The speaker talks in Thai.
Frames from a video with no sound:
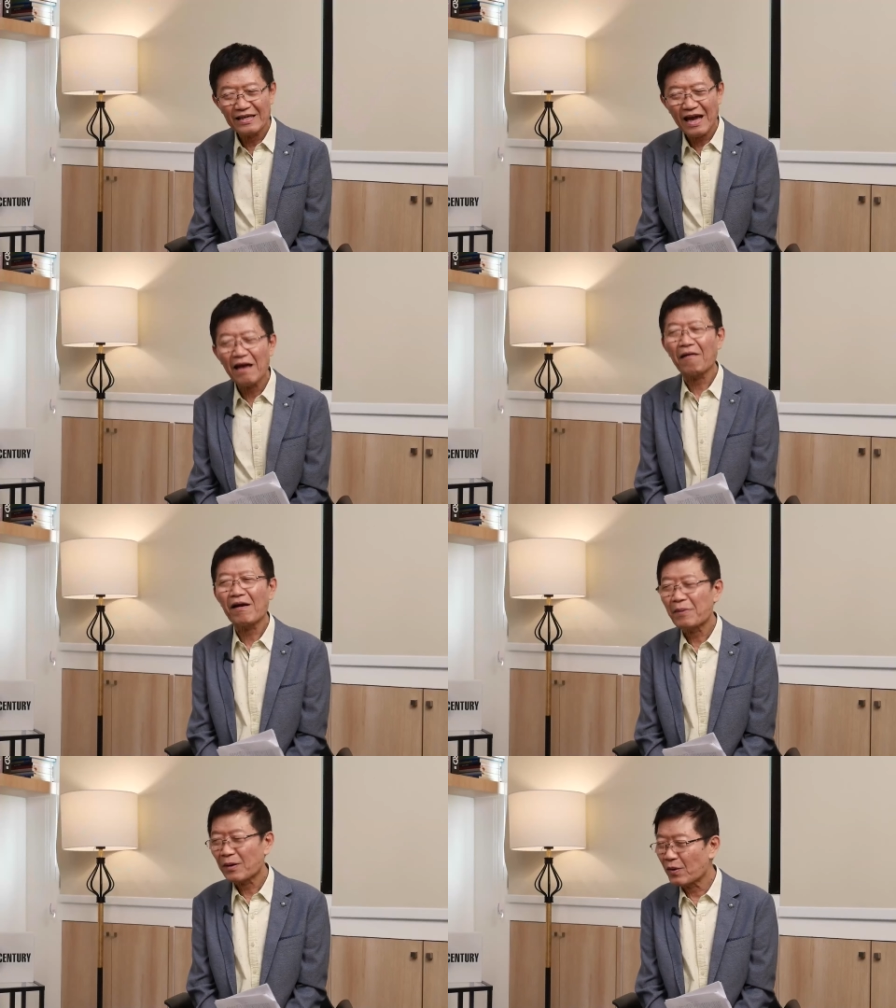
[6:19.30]
ไอ้เรื่
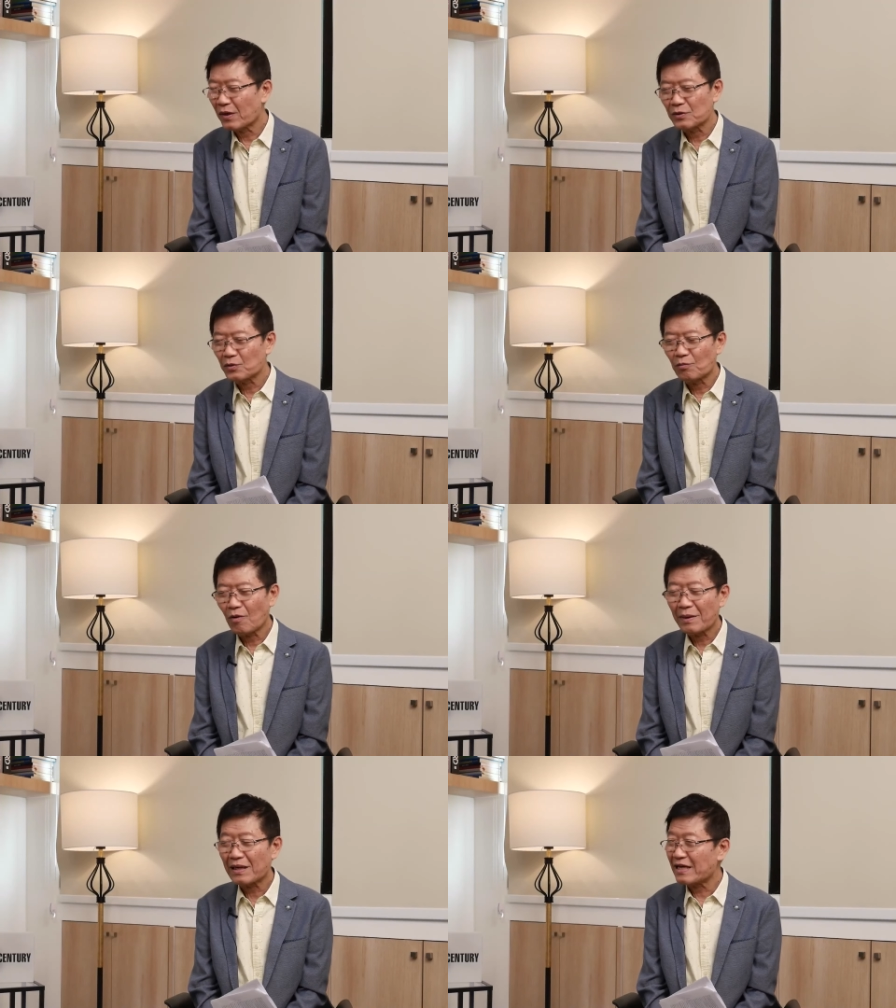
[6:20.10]
องไปคุยกับชนกลุ่มน้อ
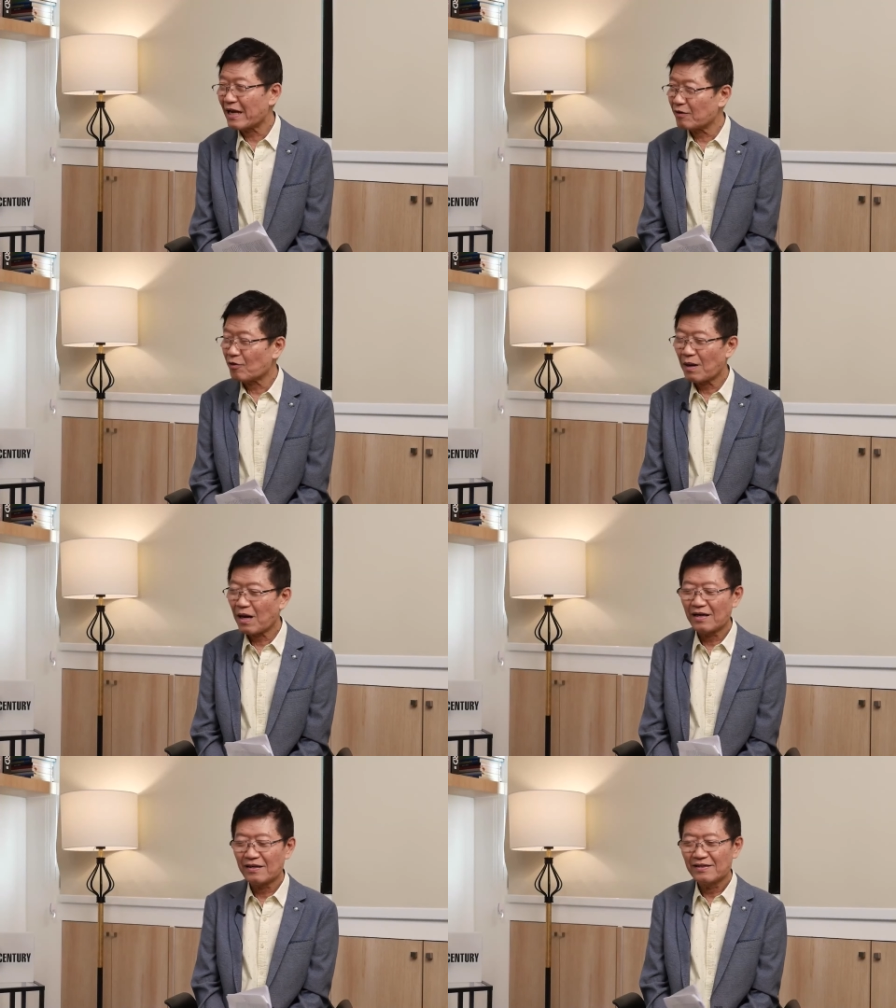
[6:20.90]
ยมันกระจายกันออกมา
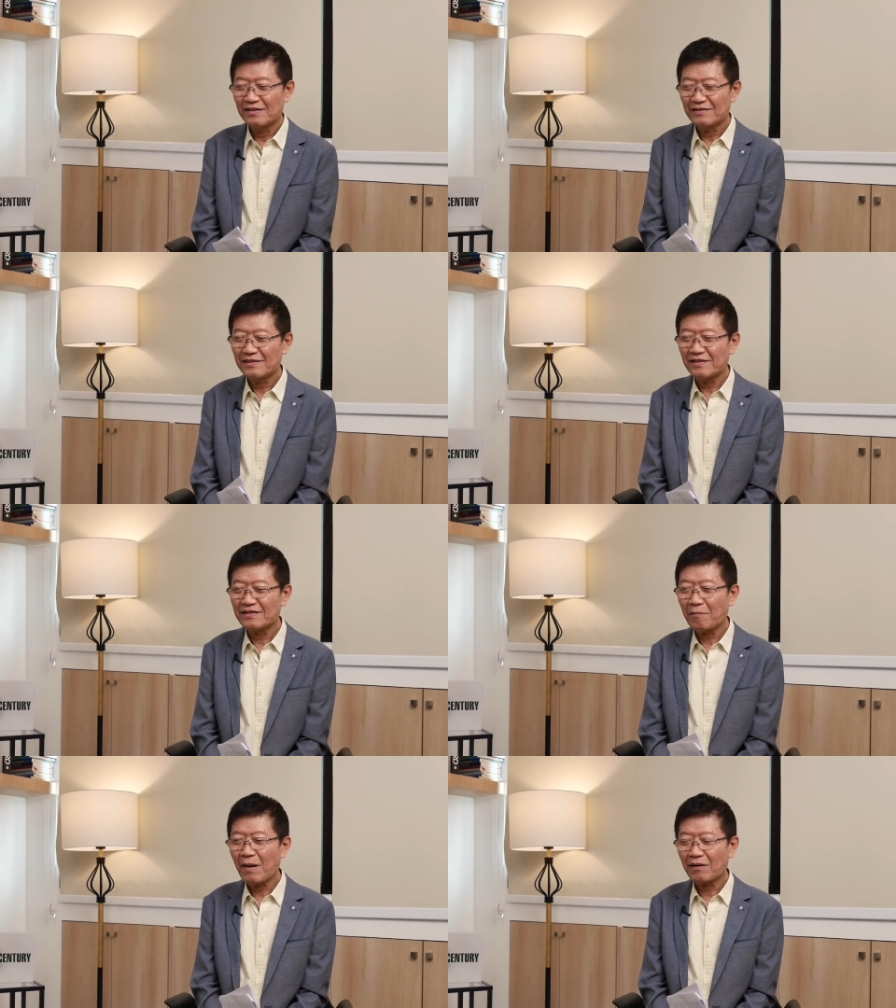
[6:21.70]
สิ่งที่
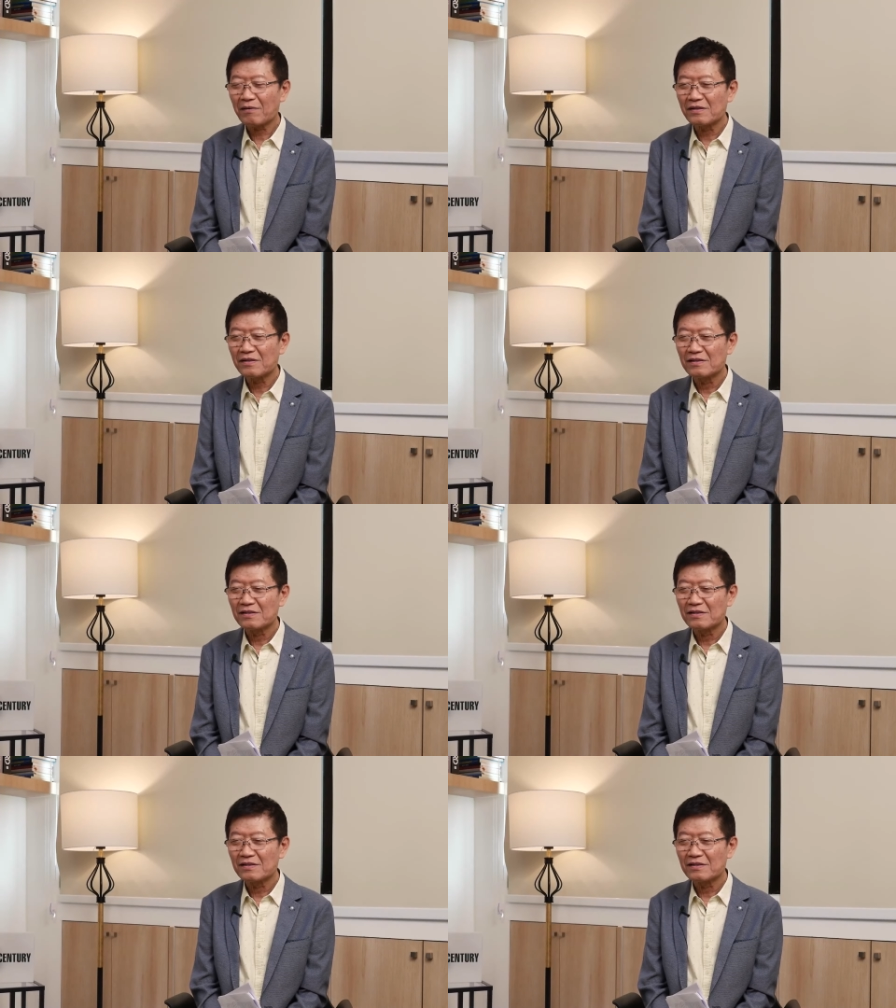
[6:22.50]
ตามมาก็คือ